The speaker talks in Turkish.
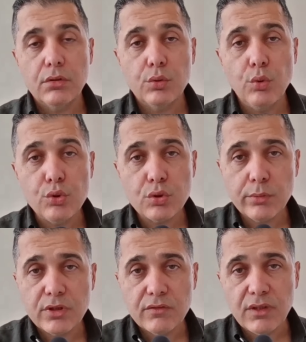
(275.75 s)
Doğuş
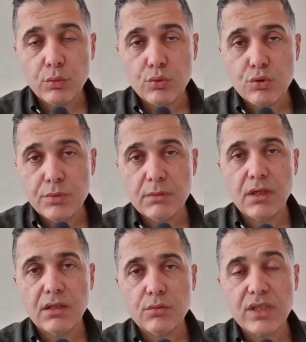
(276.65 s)
Otomotiv'den
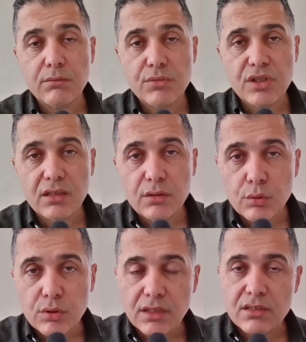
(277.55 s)
31.666
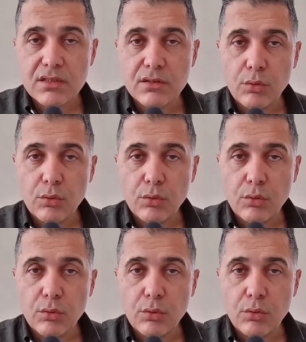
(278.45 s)
lot alırsın.